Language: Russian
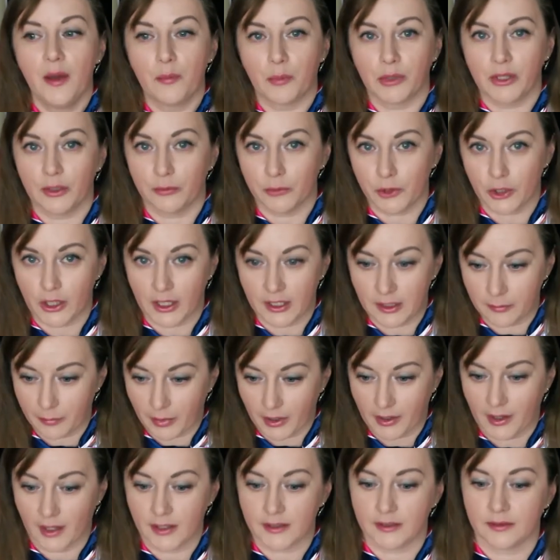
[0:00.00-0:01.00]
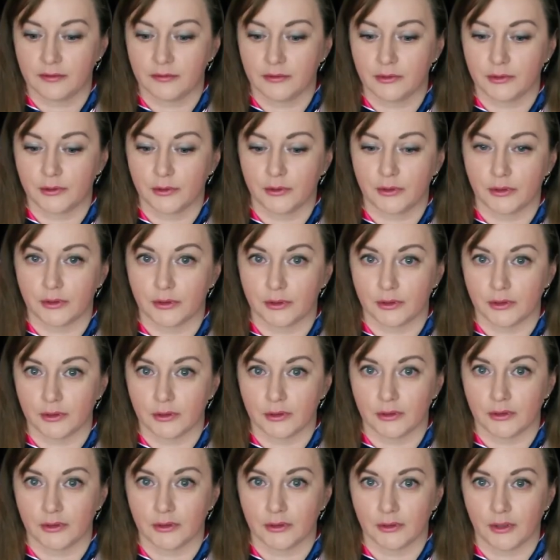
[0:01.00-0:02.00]
потому что они показывают
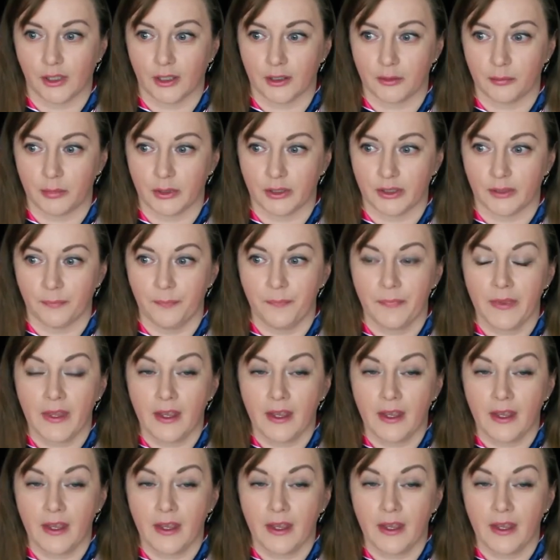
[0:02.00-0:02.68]
э, как бы